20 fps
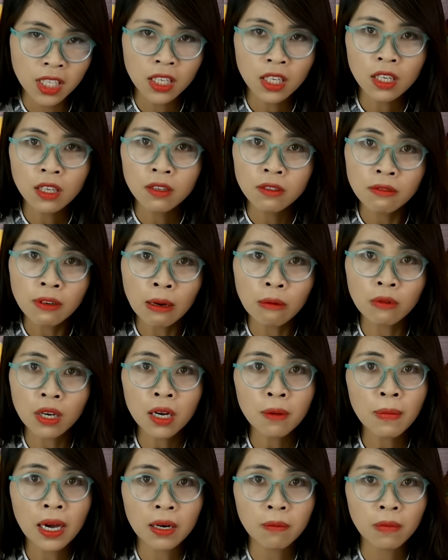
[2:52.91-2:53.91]
hy vọng
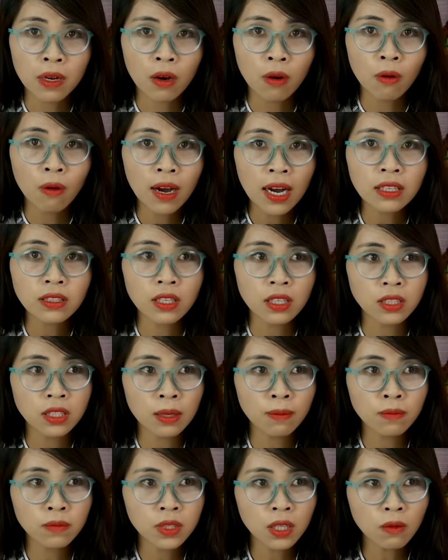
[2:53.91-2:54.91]
các bạn mèo hoang sẽ
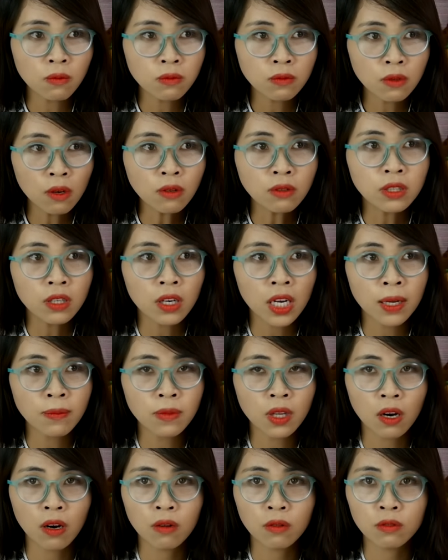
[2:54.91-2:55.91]
chăm sóc tốt cho
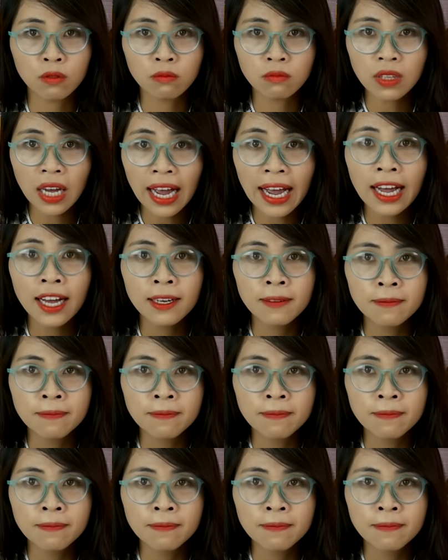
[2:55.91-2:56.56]
em thọ của chúng ta